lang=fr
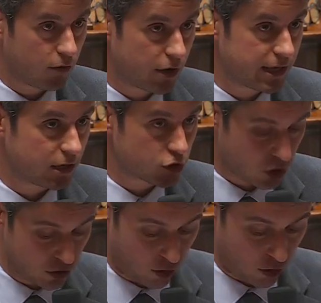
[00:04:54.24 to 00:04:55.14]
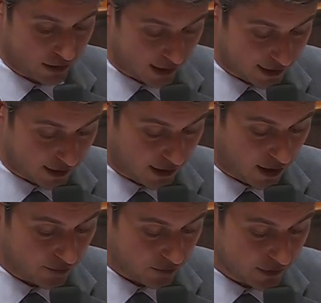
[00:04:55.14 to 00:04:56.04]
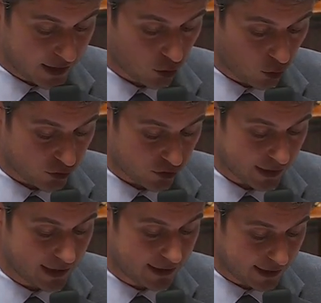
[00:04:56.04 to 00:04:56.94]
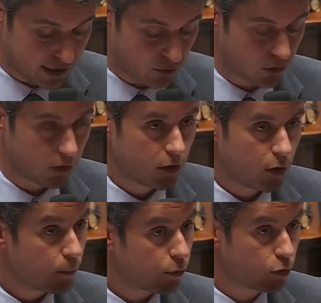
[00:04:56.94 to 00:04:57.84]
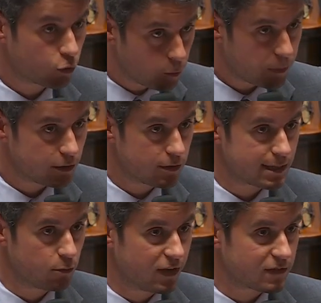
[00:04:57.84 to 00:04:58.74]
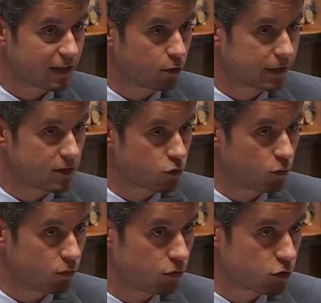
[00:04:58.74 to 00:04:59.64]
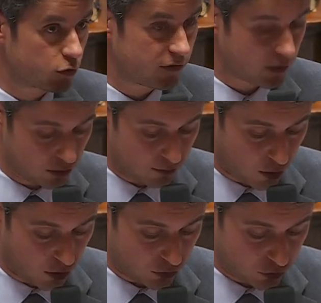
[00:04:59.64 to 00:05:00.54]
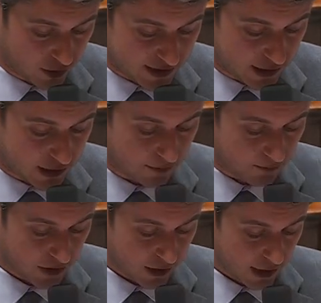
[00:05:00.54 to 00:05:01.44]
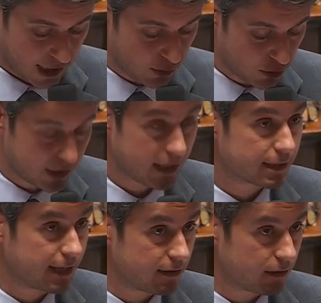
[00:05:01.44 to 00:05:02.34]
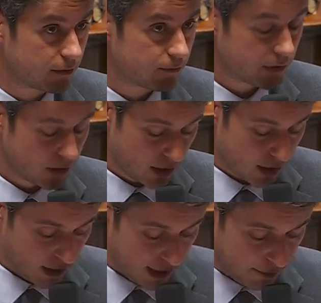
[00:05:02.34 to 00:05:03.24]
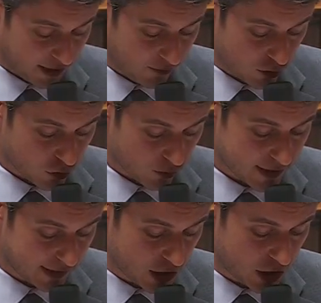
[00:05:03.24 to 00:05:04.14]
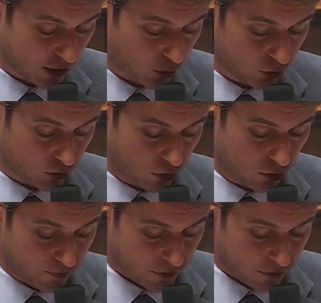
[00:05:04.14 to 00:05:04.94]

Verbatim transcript: envoyer un jeune en internat dès que l'on sent qu'il dérive pour le couper de ses mauvaises fréquentations, de son environnement toxique et lui donner un cadre. La prévention, c'est agir contre